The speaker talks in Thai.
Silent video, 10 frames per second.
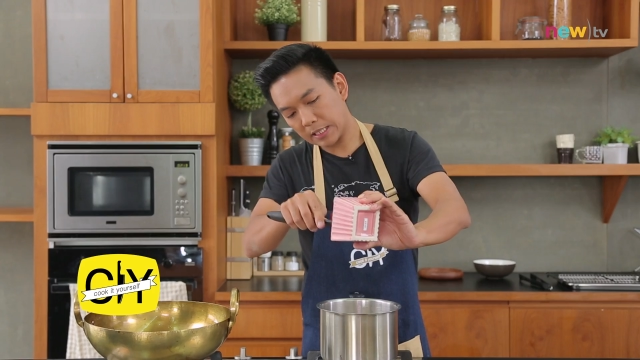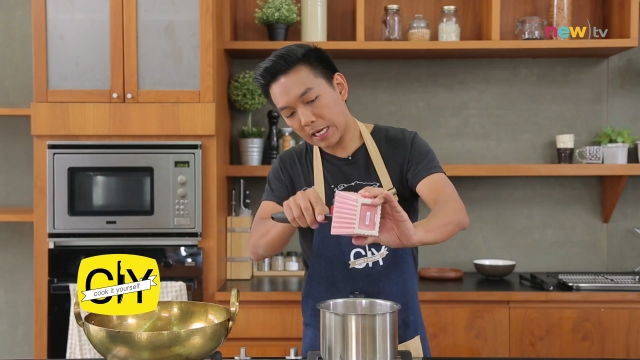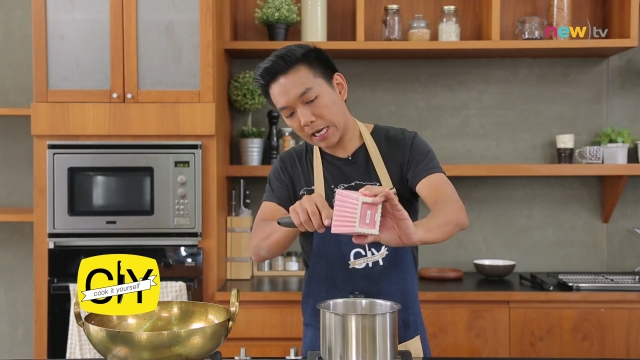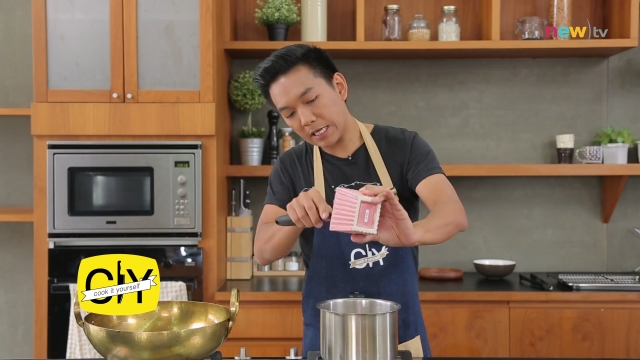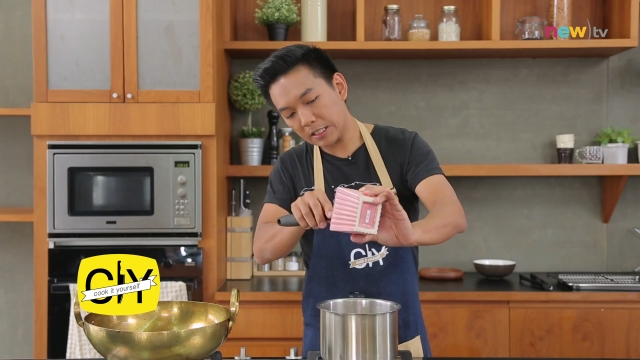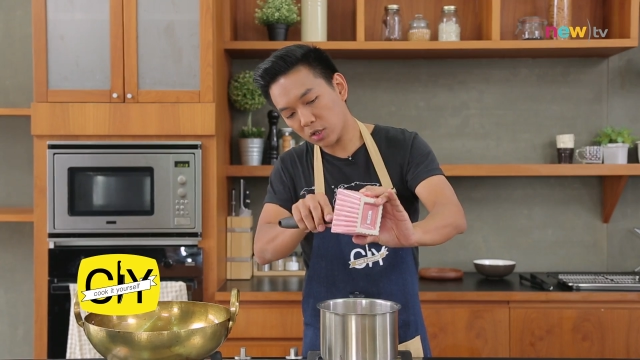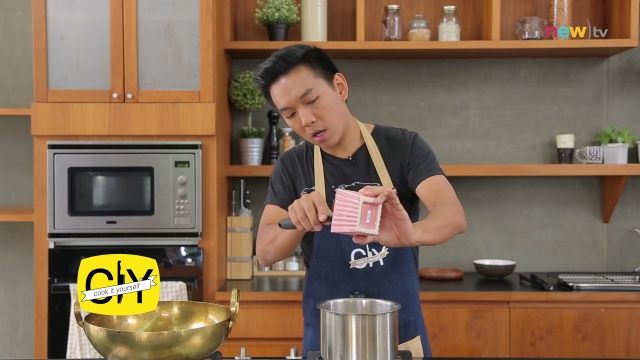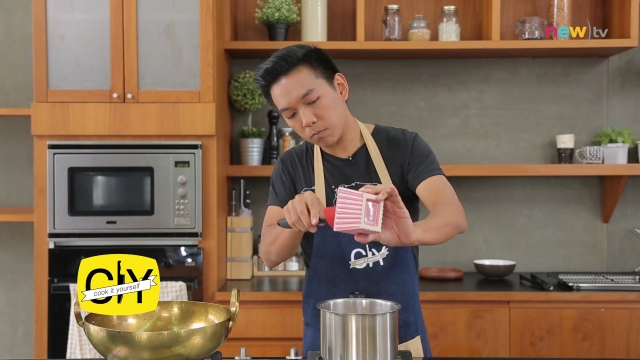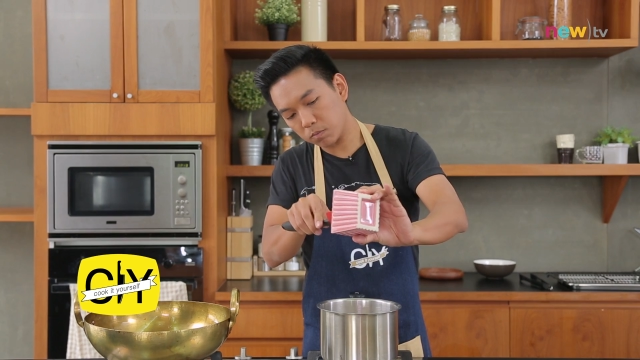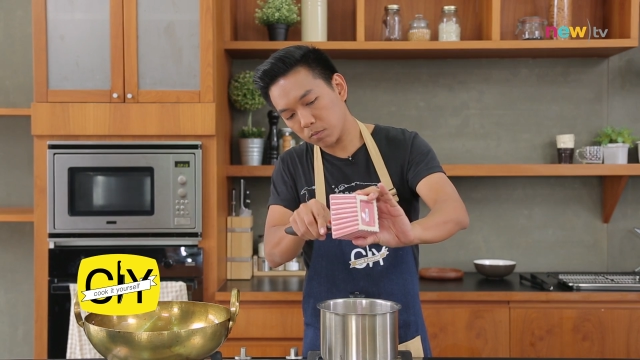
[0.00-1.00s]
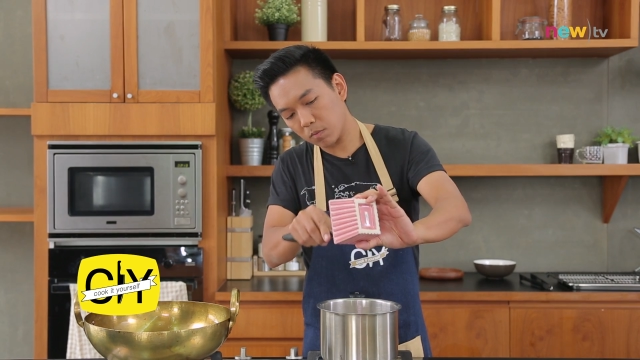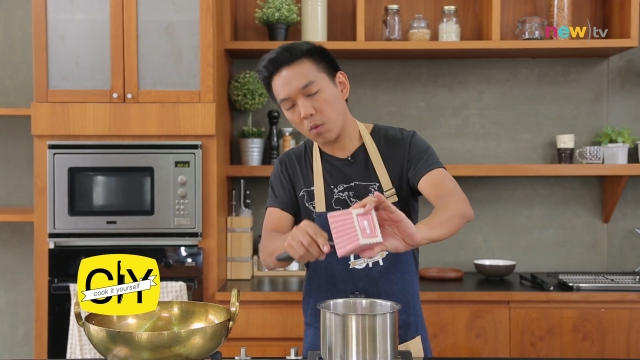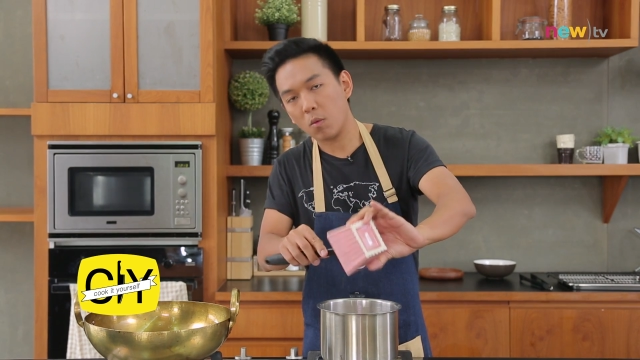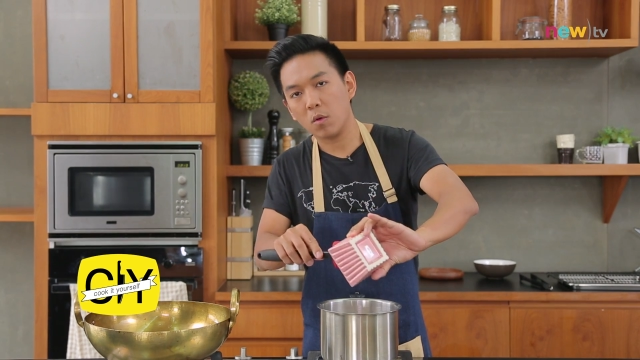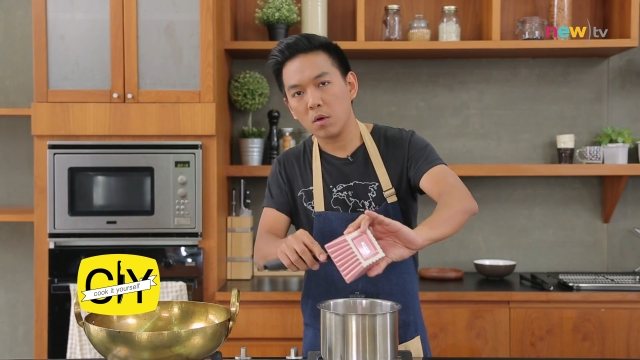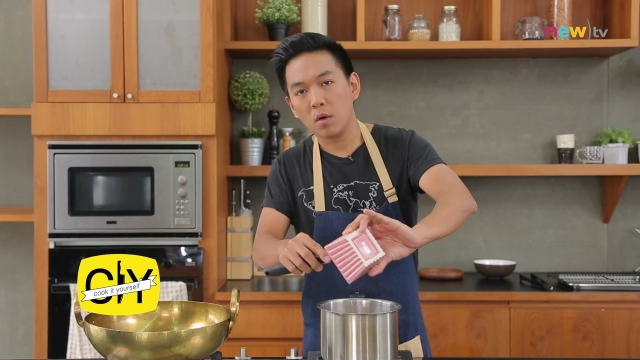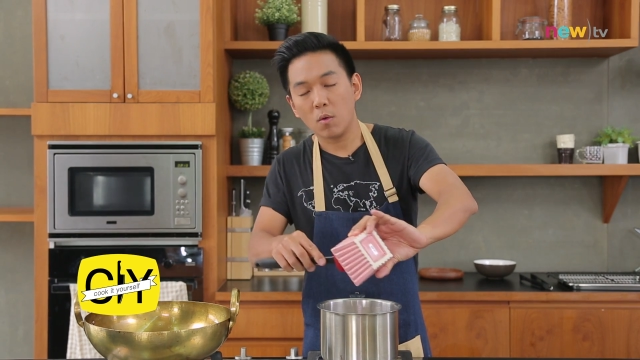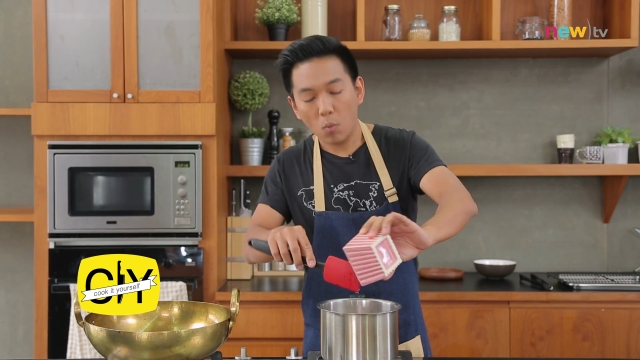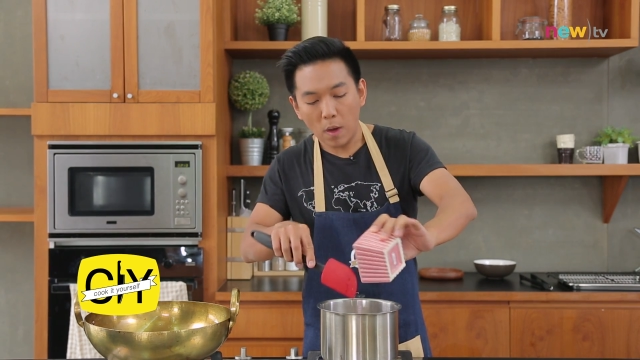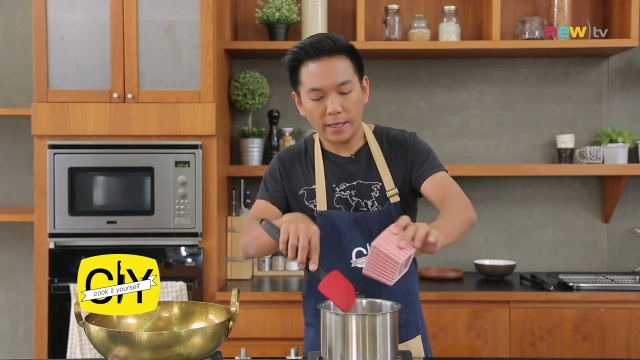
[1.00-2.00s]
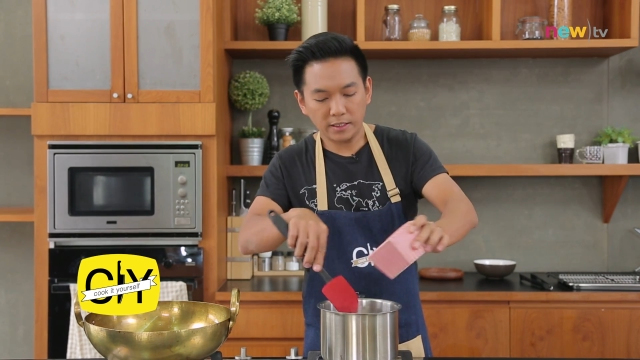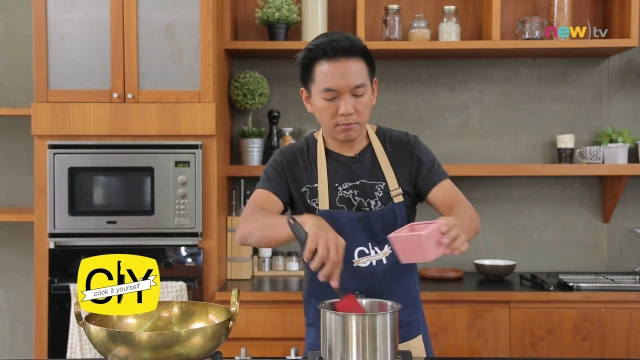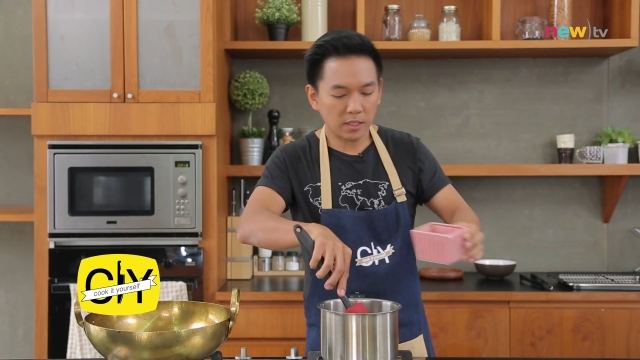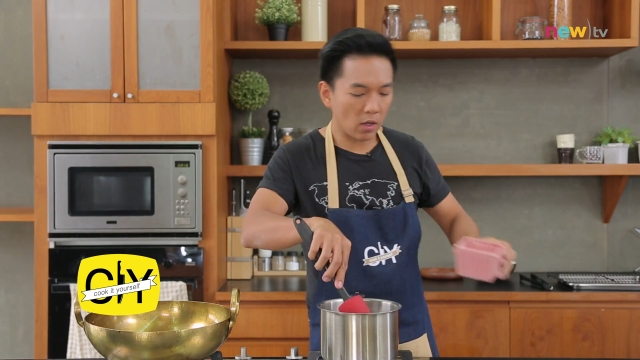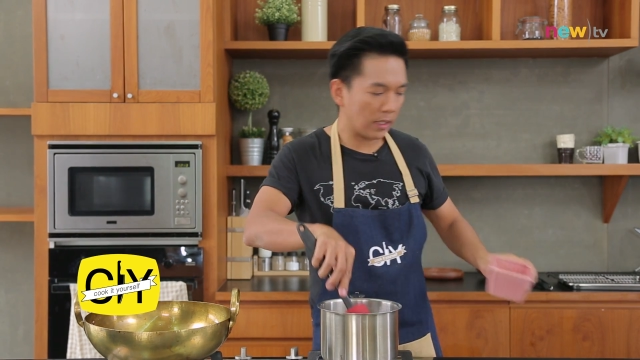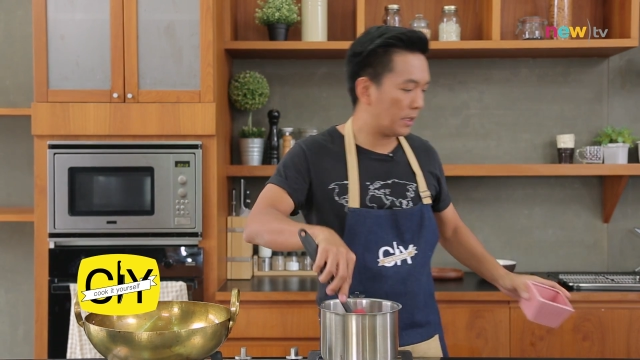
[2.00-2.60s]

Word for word: ถ้าใครชอบหวานขึ้นมาหน่อย